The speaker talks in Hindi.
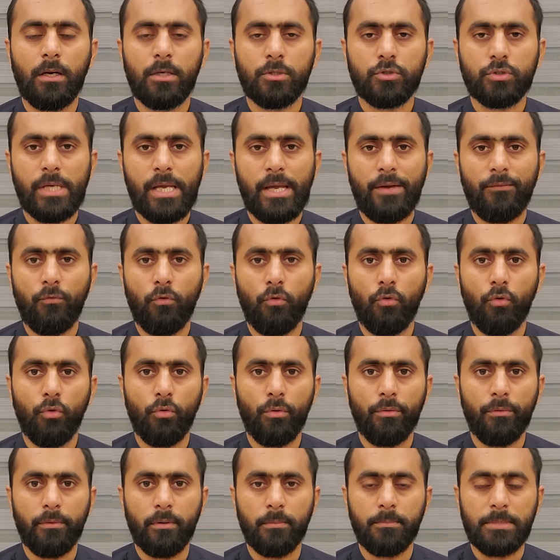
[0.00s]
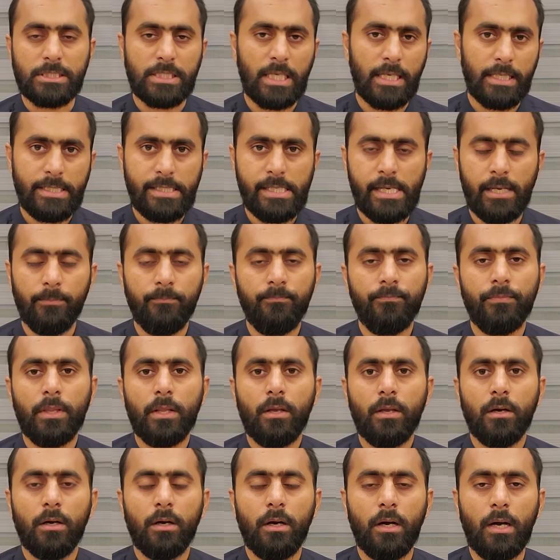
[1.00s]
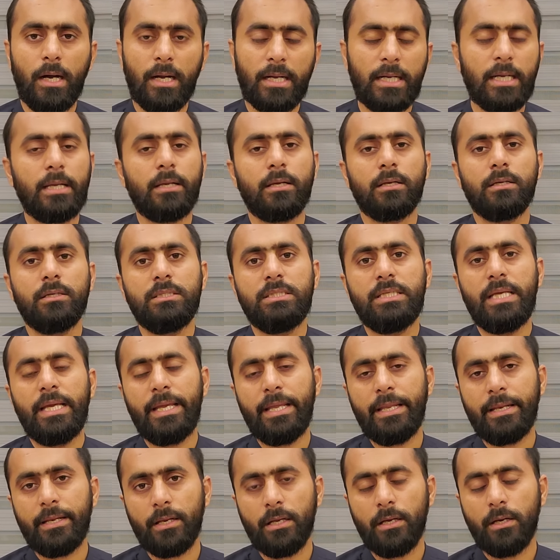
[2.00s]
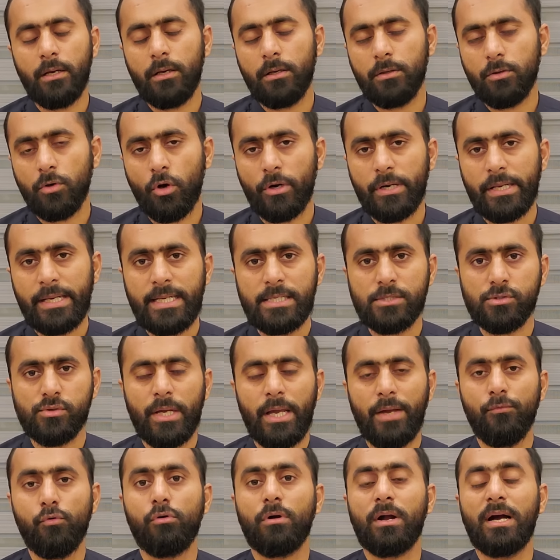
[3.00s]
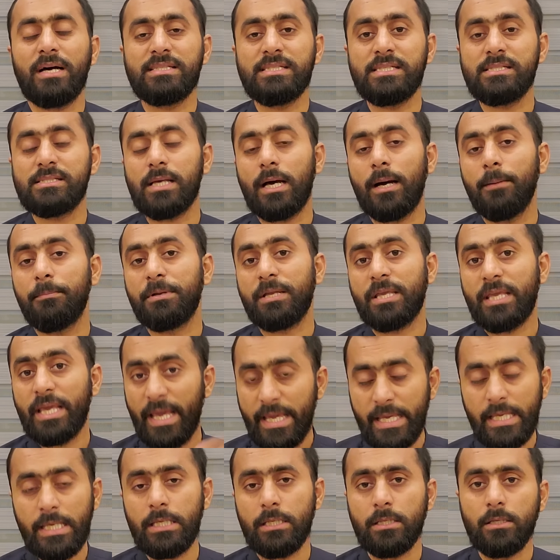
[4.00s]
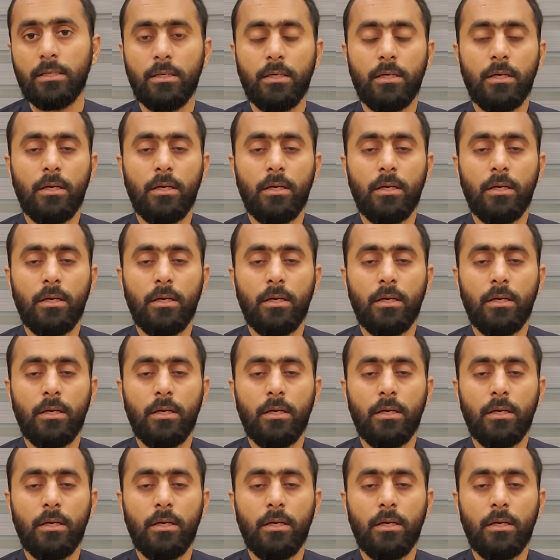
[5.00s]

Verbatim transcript: जो है वो बचा लिया है अगर ये ऑर्डीनेंस जो है वो काजी साहब के ही